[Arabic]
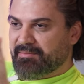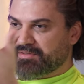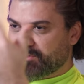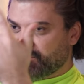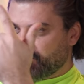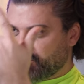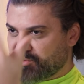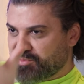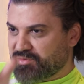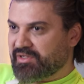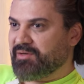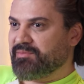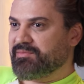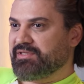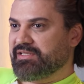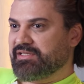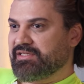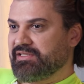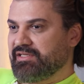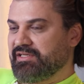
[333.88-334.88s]
متزوج من
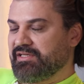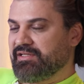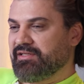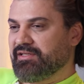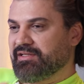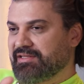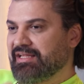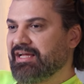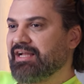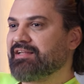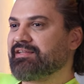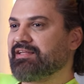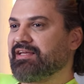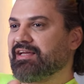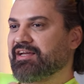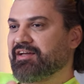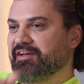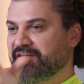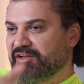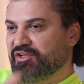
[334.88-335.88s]
خمس سنين
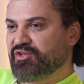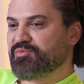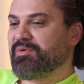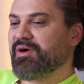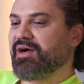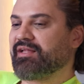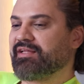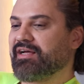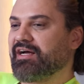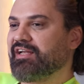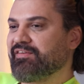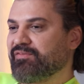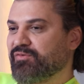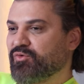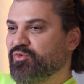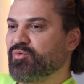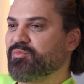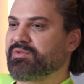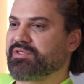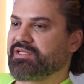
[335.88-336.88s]
الثالثة خريج معهد عالي
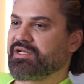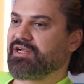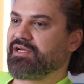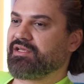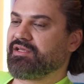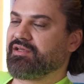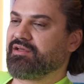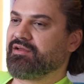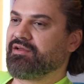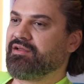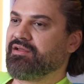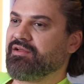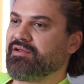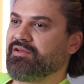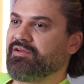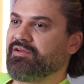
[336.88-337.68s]
فنون مسرحية الثانية